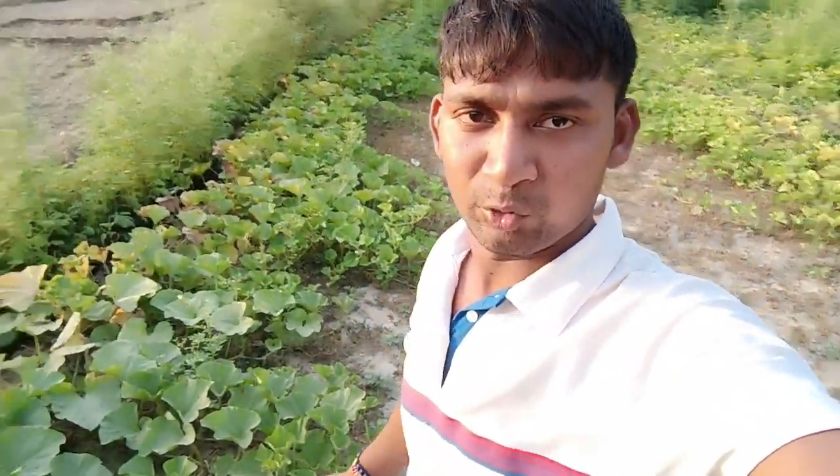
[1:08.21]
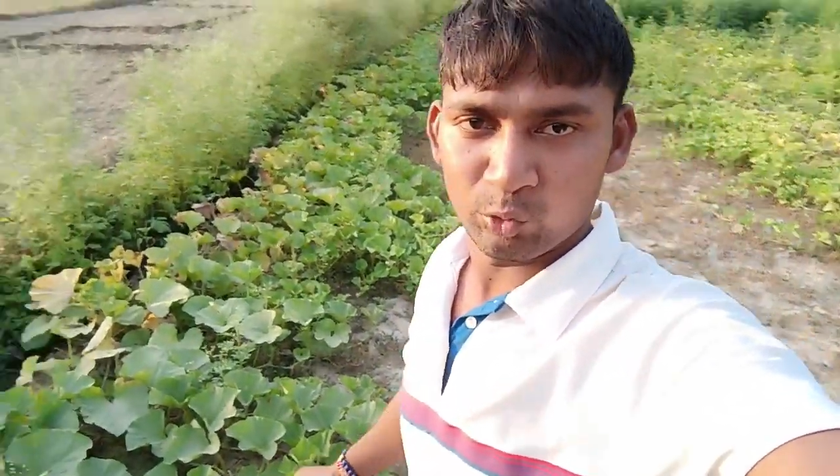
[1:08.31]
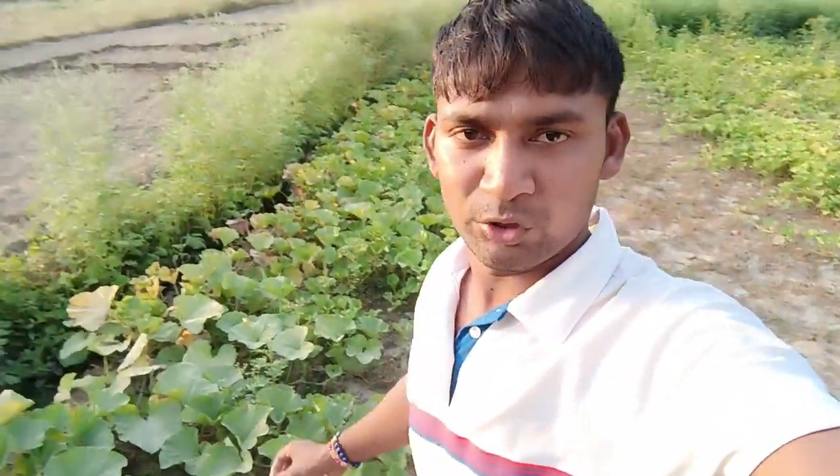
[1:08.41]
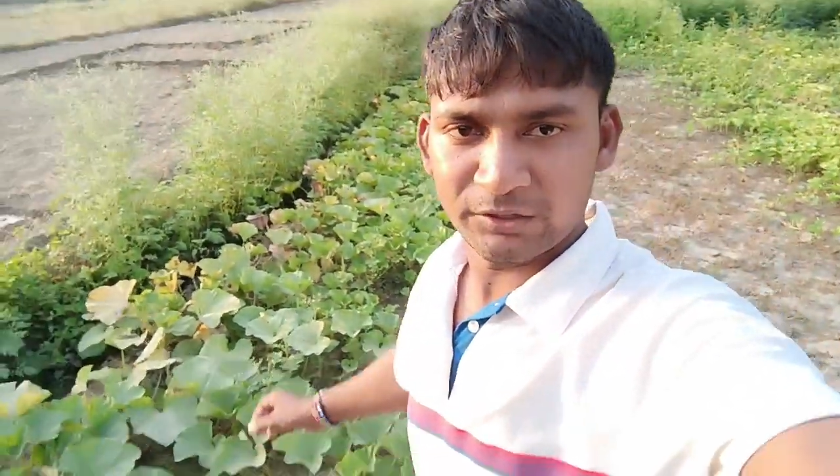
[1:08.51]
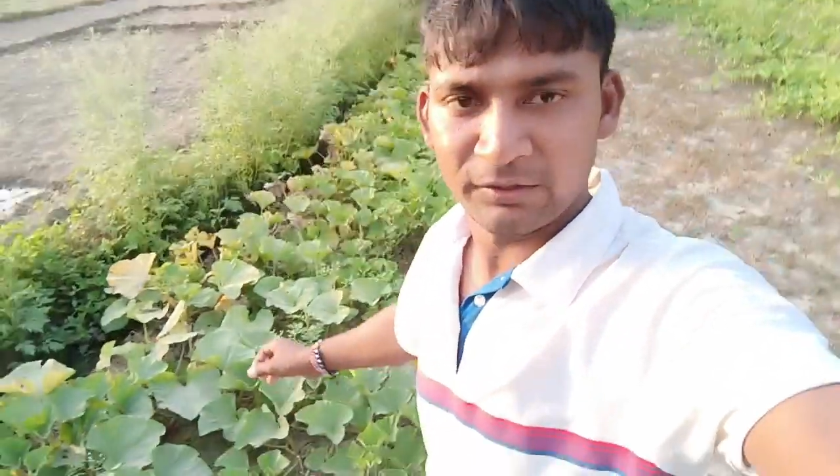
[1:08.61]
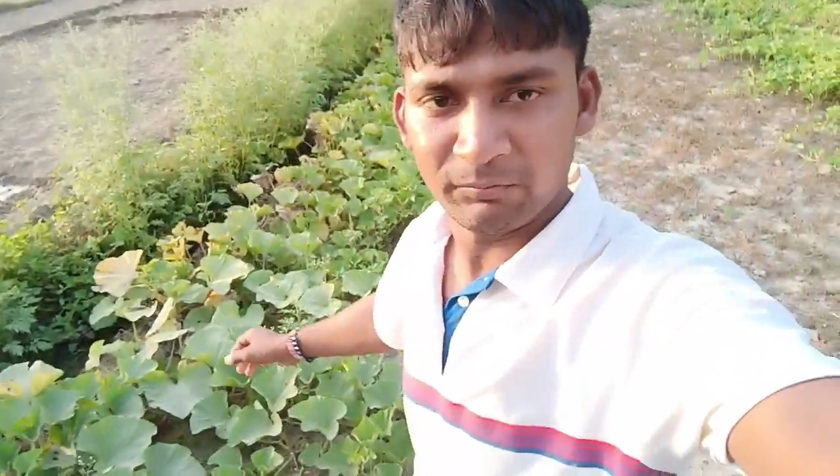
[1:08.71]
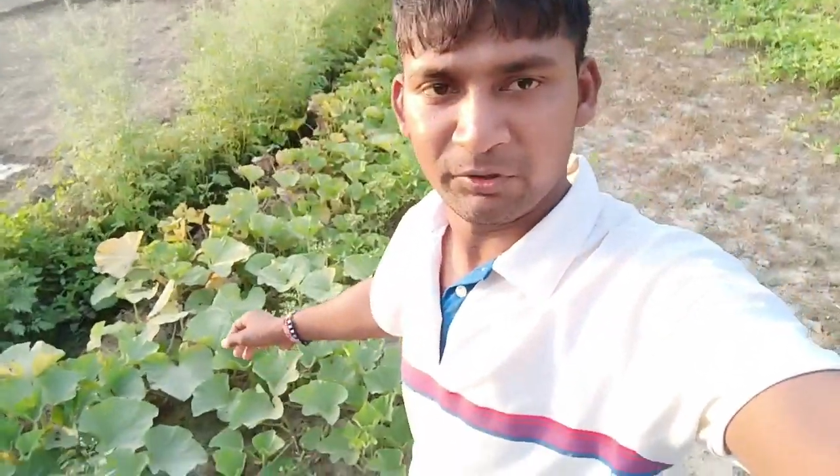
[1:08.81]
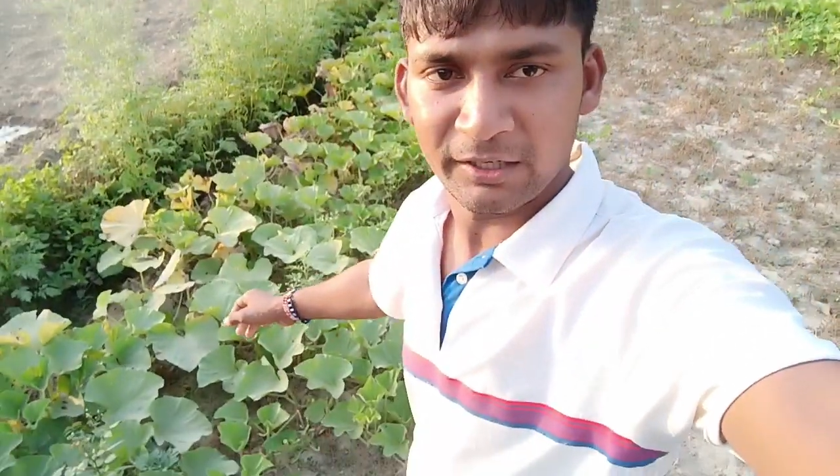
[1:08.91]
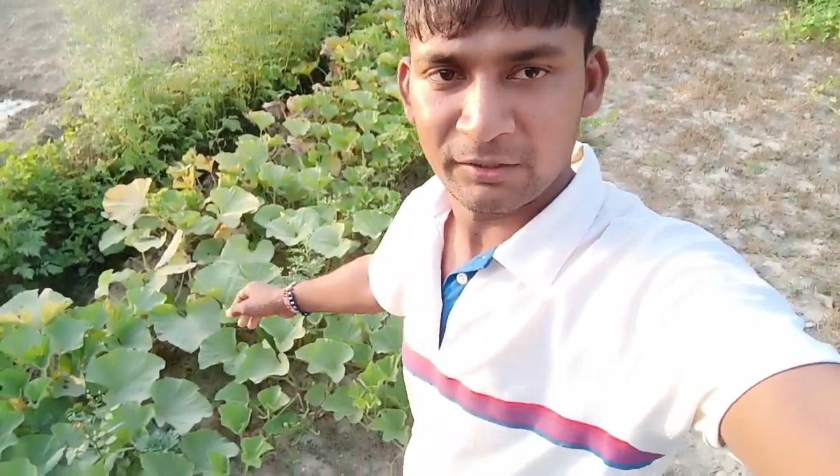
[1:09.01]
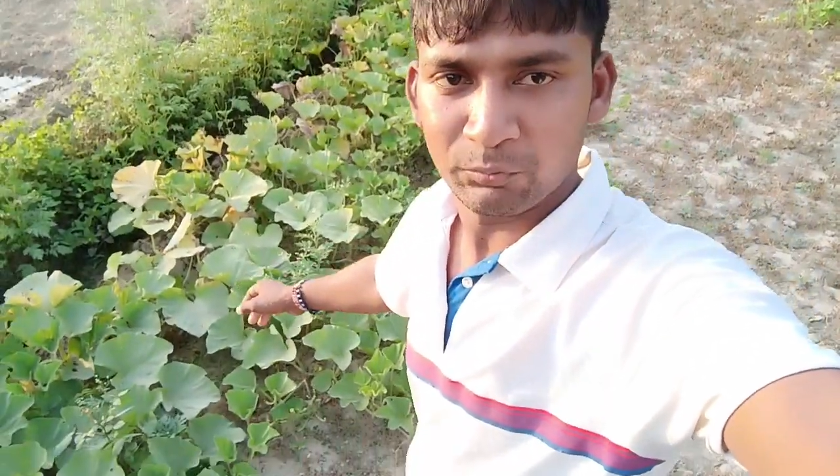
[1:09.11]
बिल्कुल
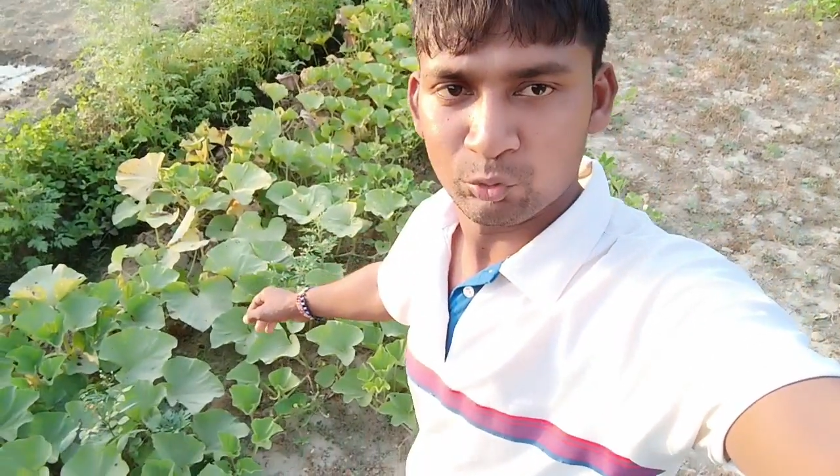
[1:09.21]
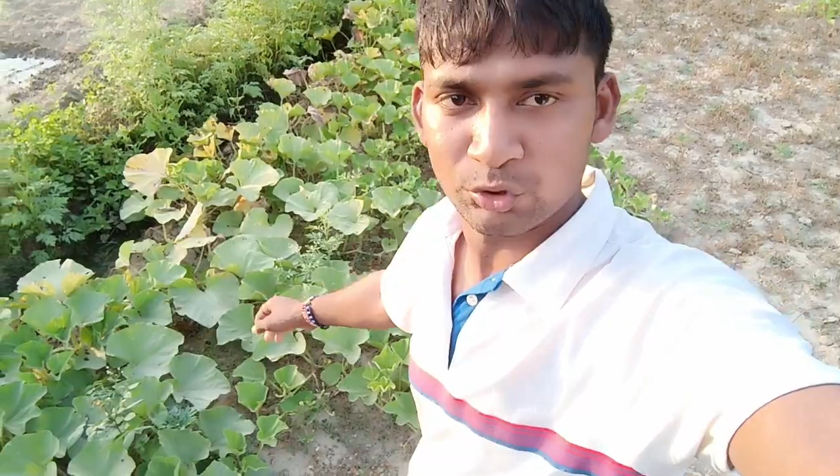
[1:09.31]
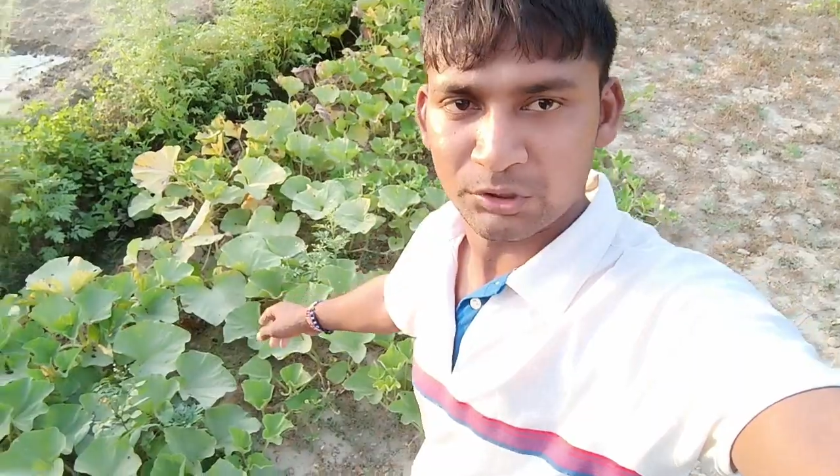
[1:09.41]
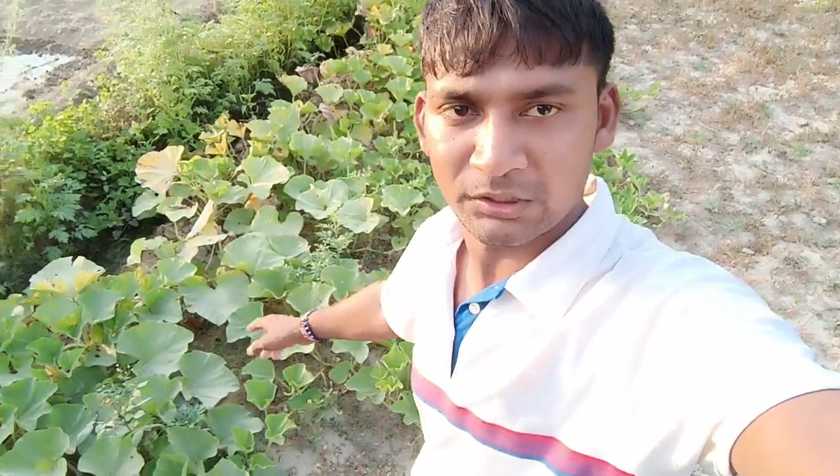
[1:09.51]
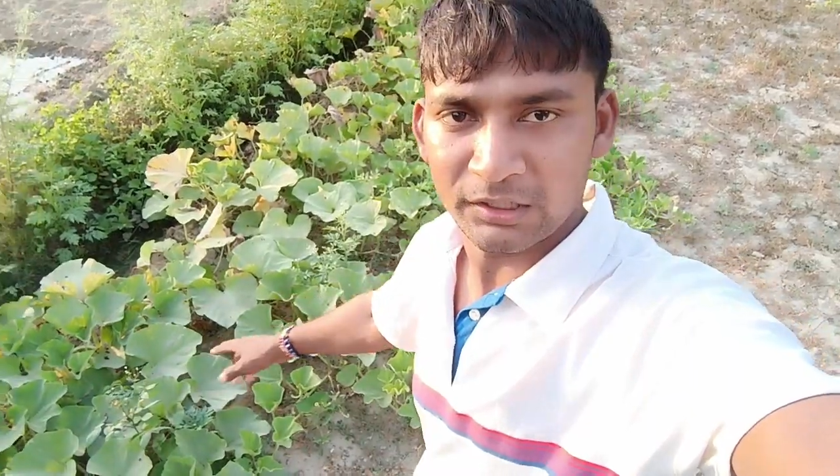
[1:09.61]
एकदम ड्रैगन फ्रूट